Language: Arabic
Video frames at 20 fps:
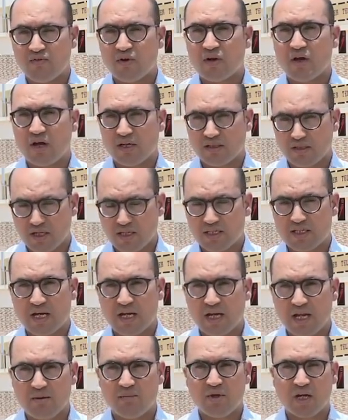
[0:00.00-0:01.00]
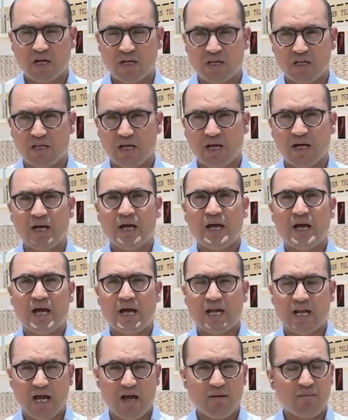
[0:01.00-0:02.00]
الفرقاطات الأمريكية
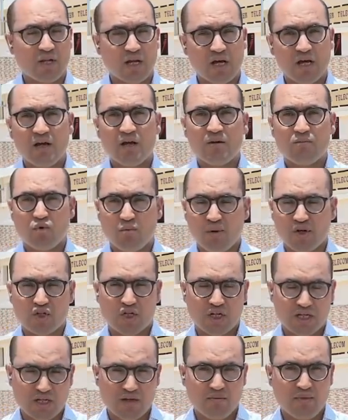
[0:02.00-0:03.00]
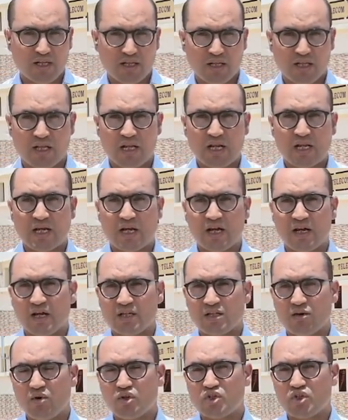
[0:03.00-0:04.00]
العاملة مباشرة بعد
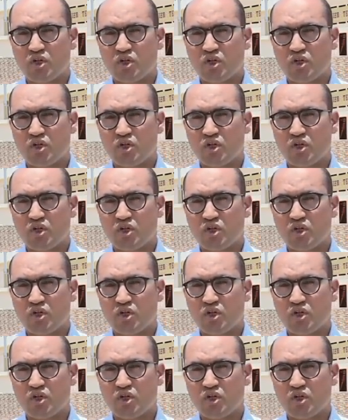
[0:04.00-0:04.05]
ذلك